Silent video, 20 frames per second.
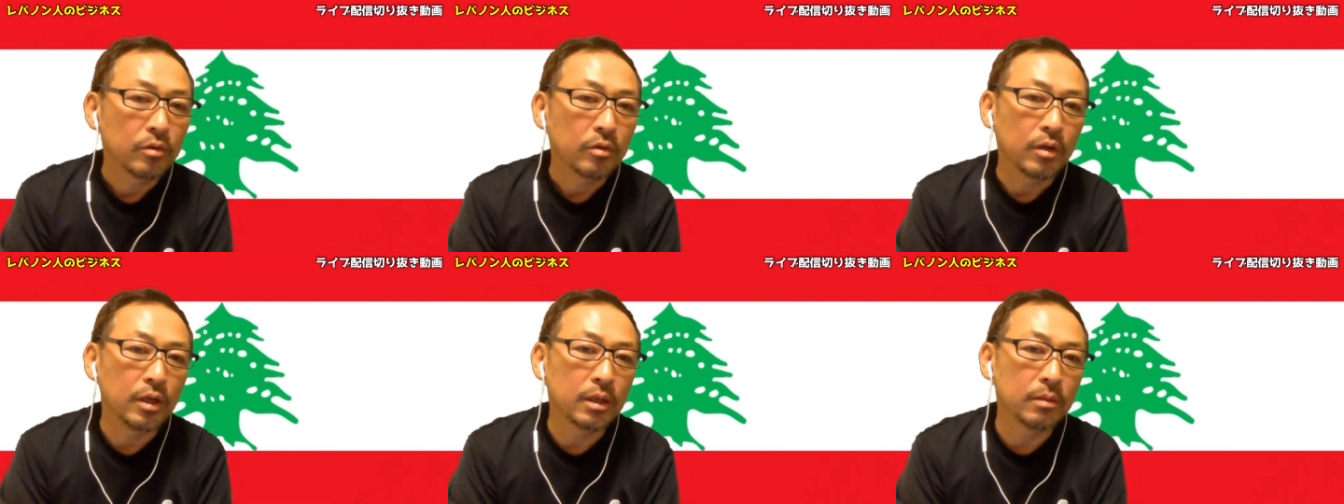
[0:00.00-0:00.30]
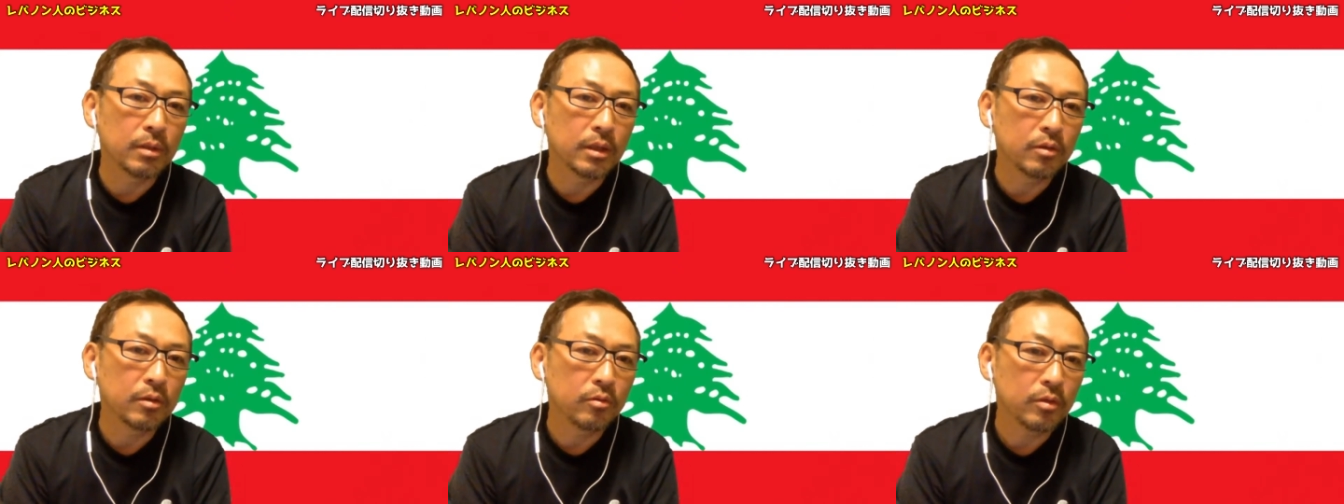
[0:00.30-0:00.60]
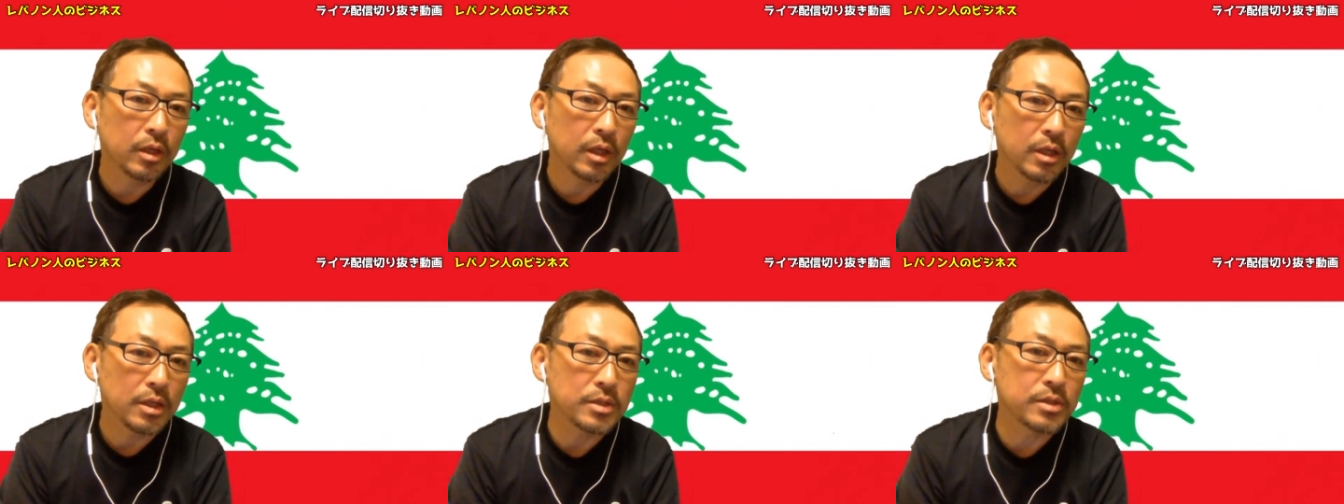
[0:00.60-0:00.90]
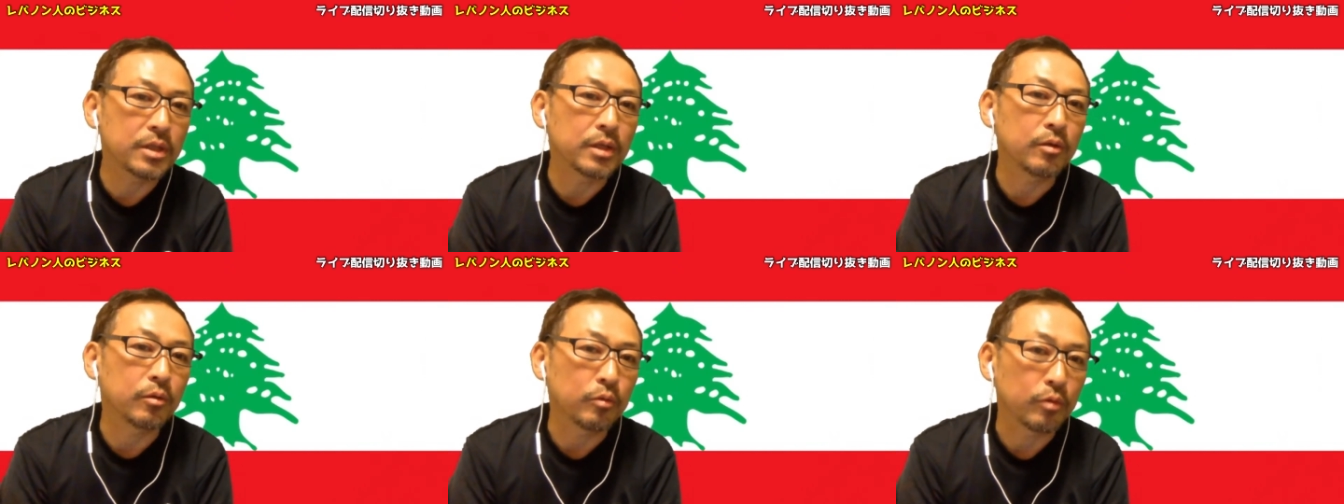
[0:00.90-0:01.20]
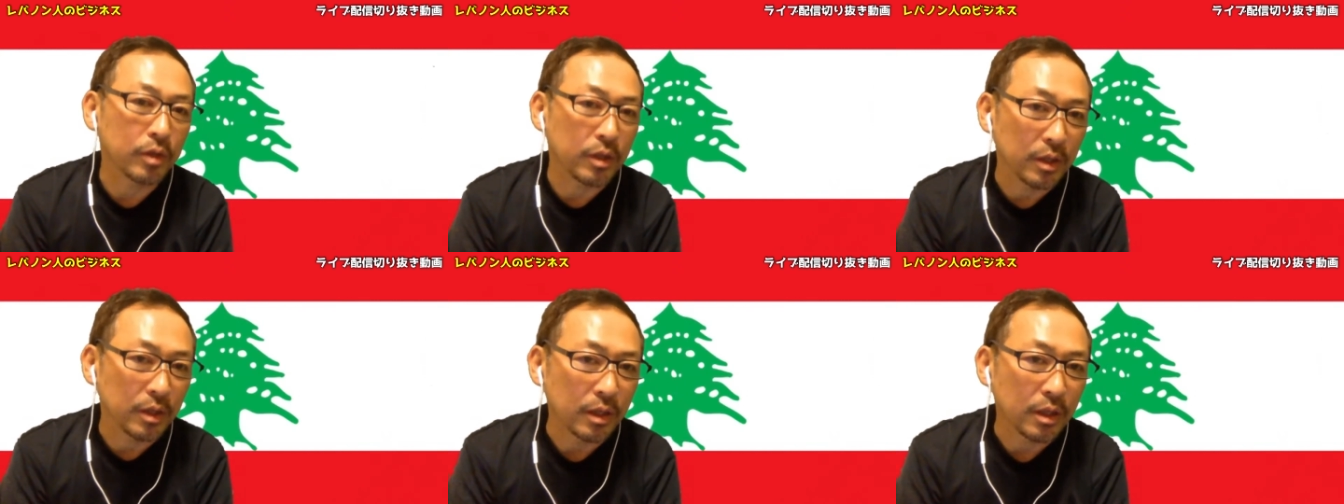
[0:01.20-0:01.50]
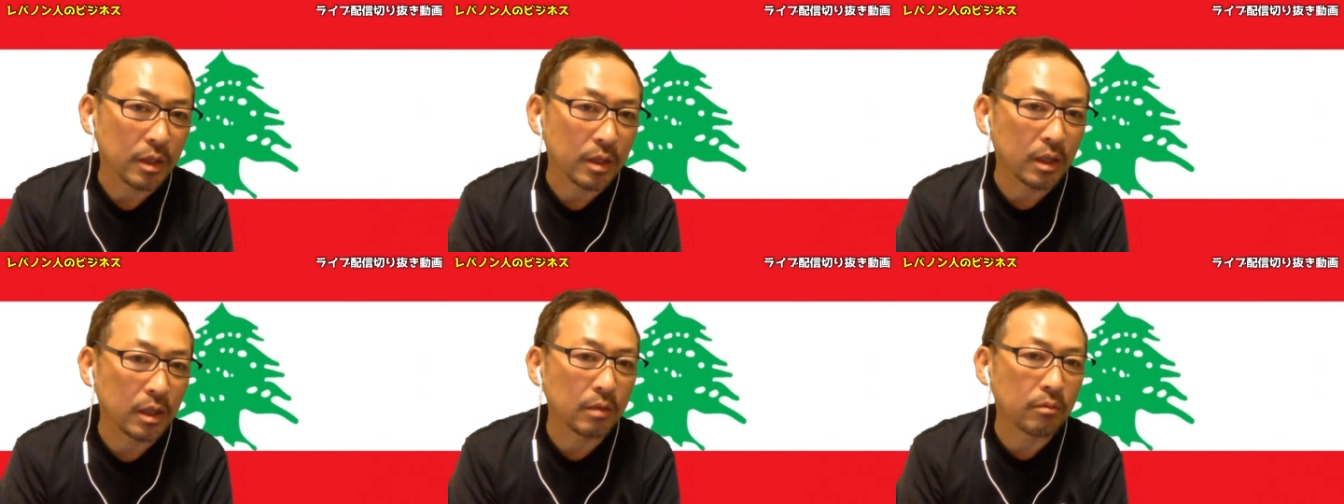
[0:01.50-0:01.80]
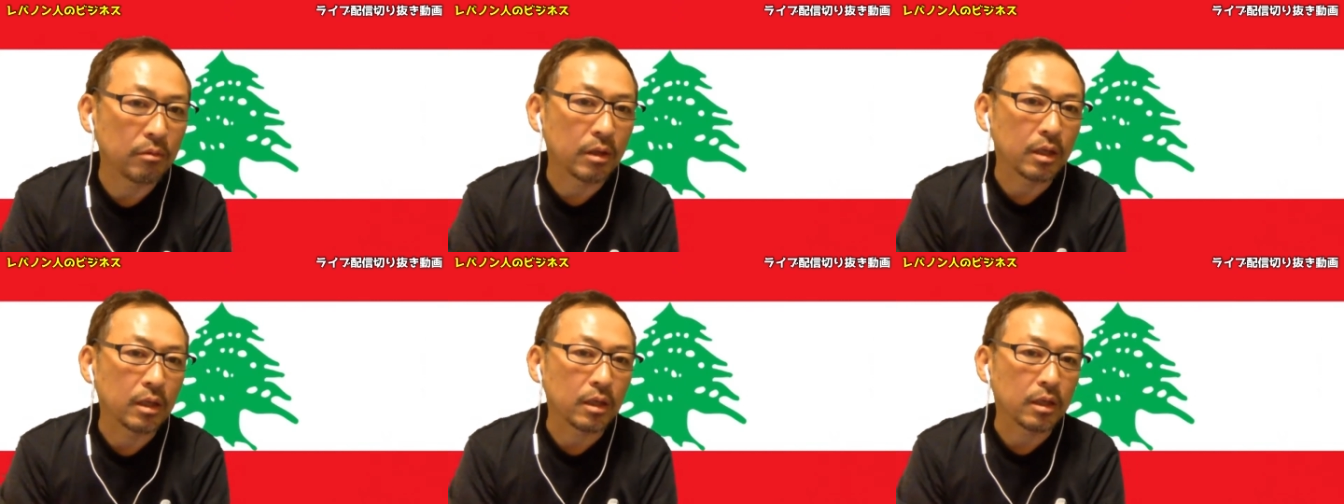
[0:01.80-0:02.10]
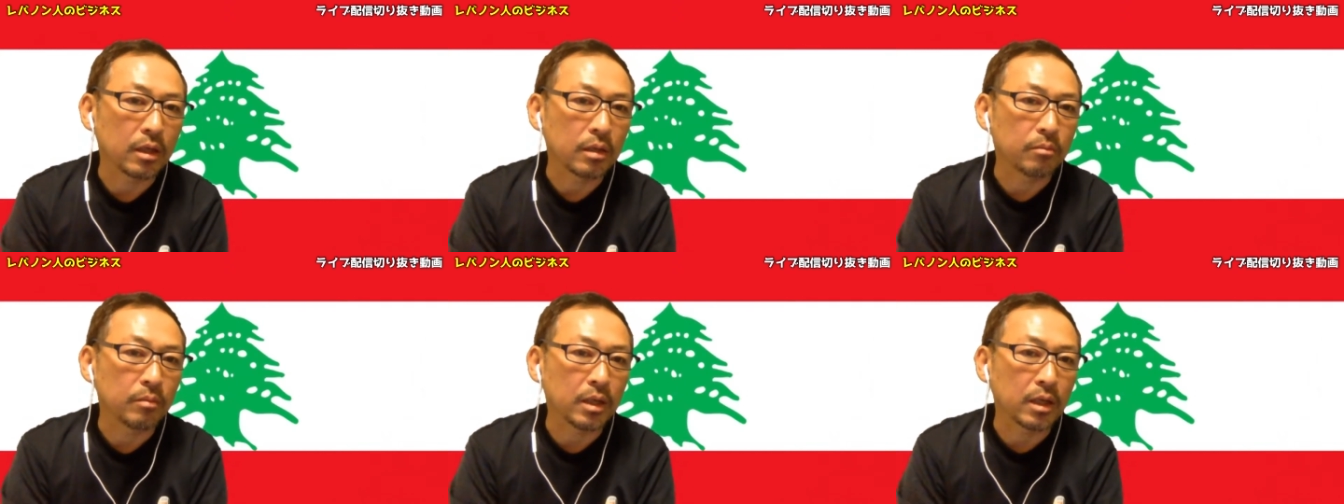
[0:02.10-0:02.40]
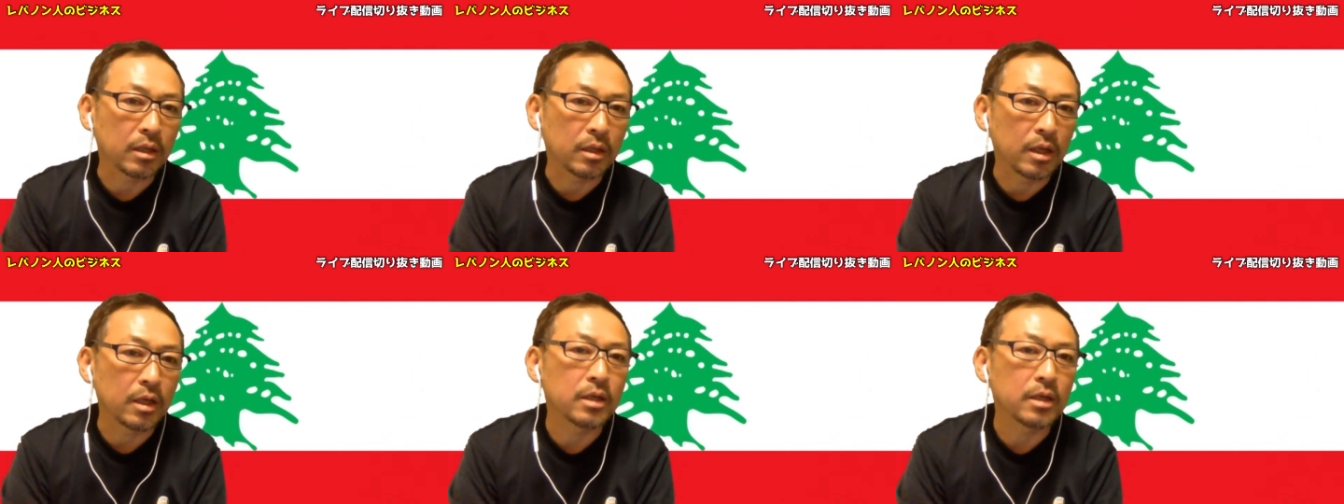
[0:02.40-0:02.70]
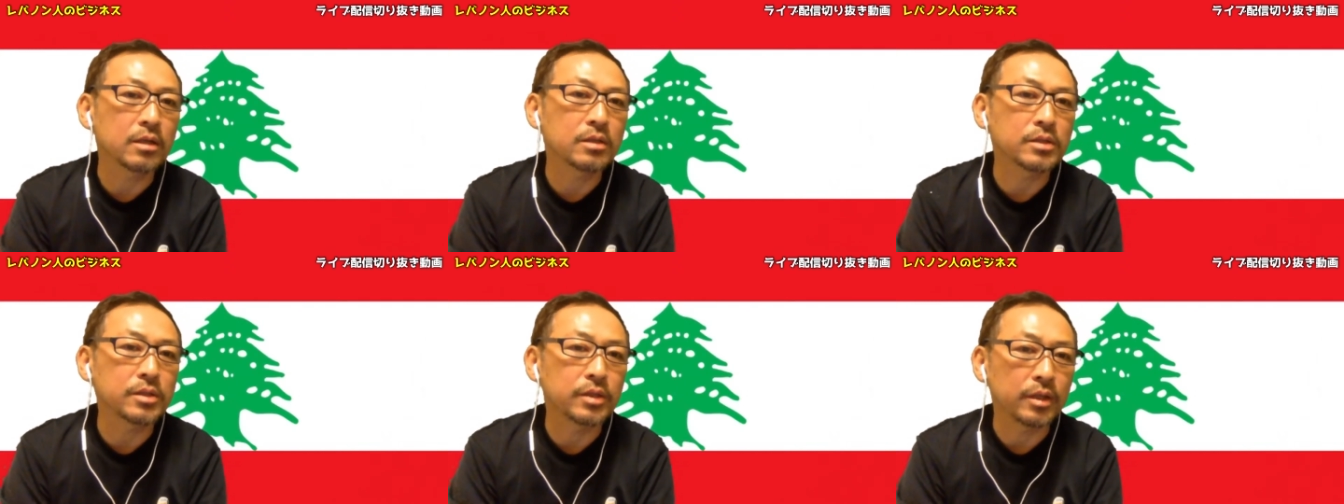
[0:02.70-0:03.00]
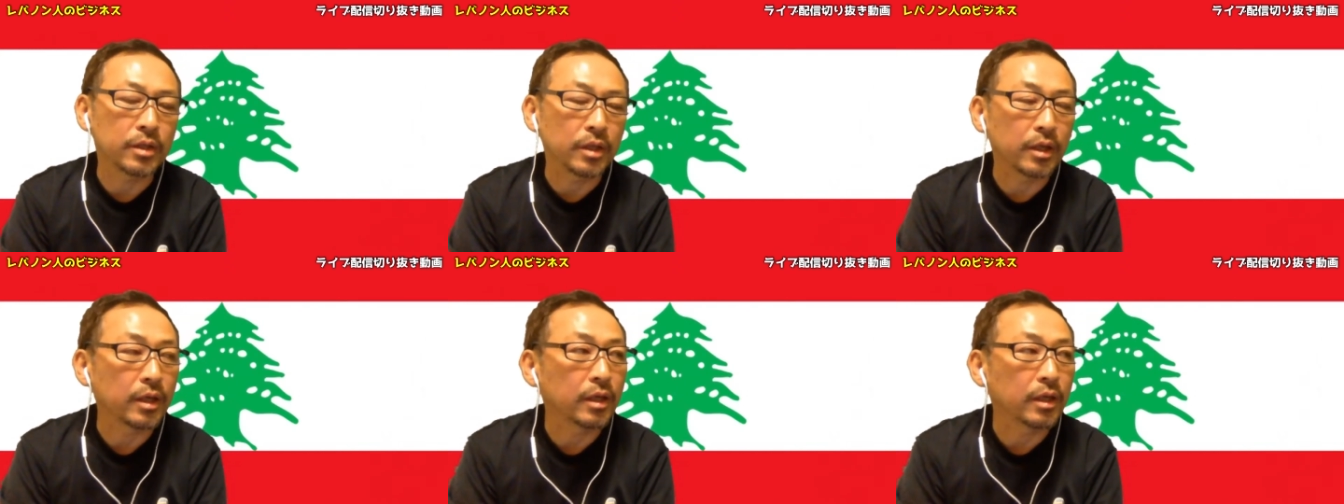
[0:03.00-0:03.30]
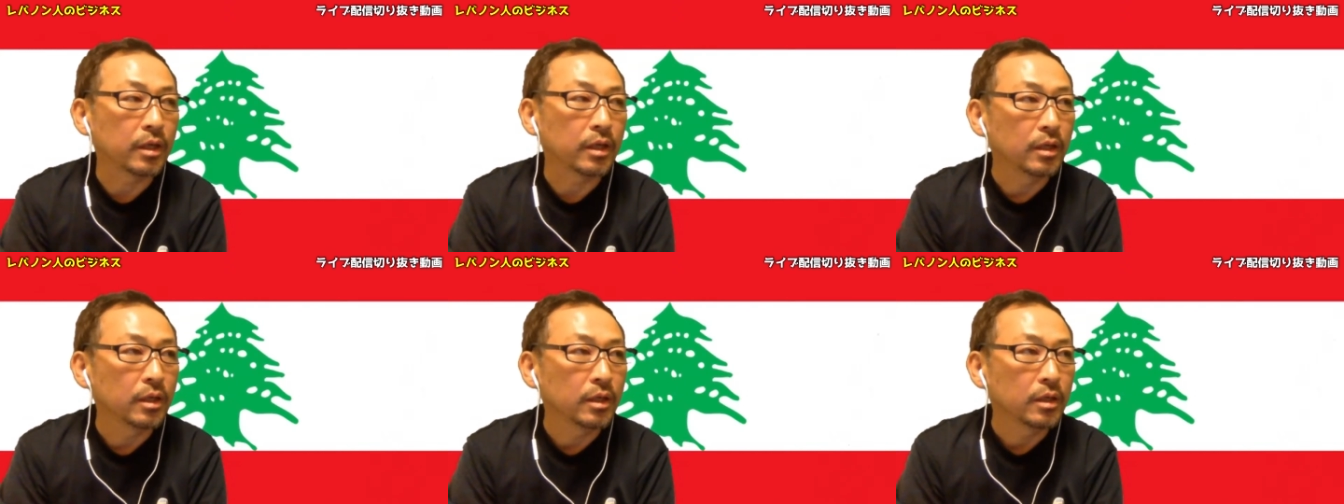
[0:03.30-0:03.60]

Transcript: レバノン内戦の時に彼はまだ大学生で、